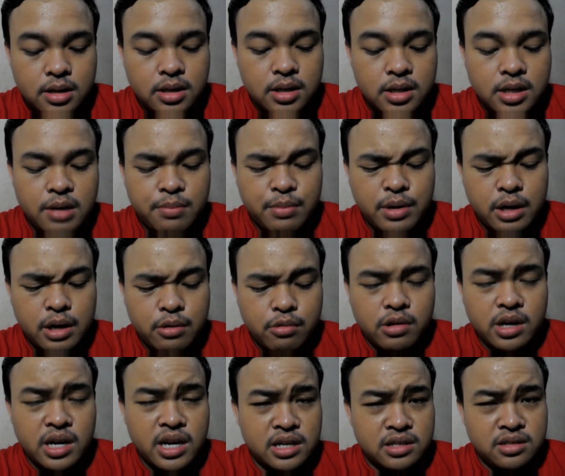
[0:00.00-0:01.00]
ia
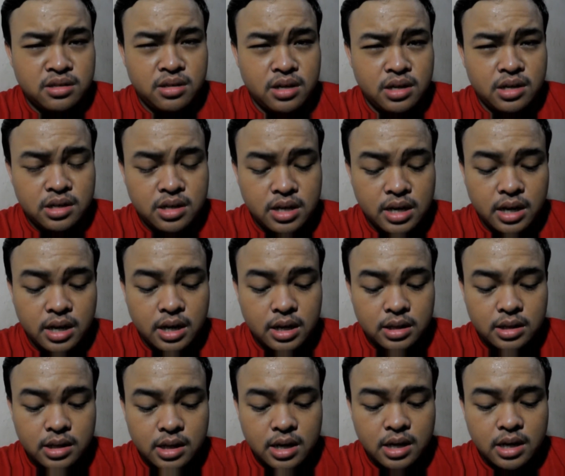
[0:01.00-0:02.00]
melakukan aksinya di
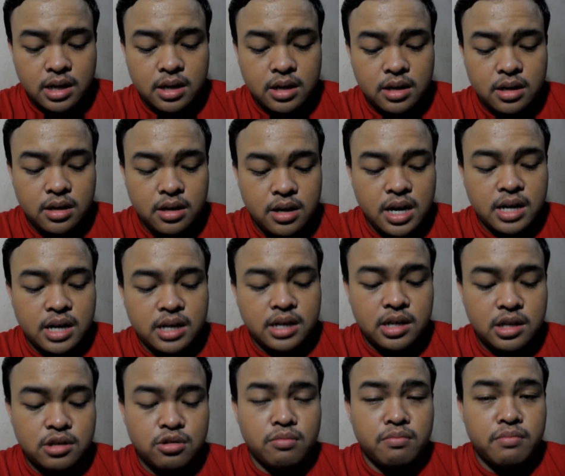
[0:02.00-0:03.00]
Jakarta dan
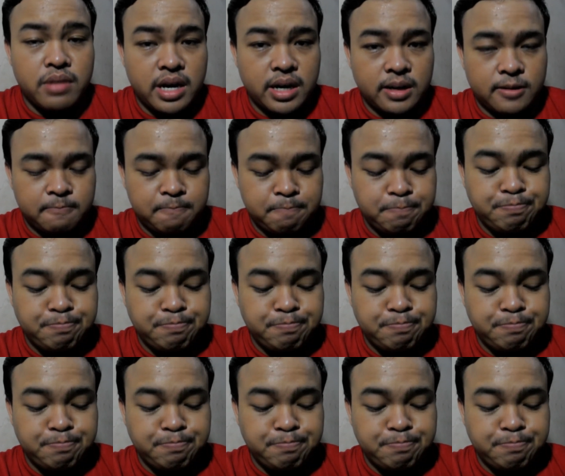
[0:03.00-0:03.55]
di Jombang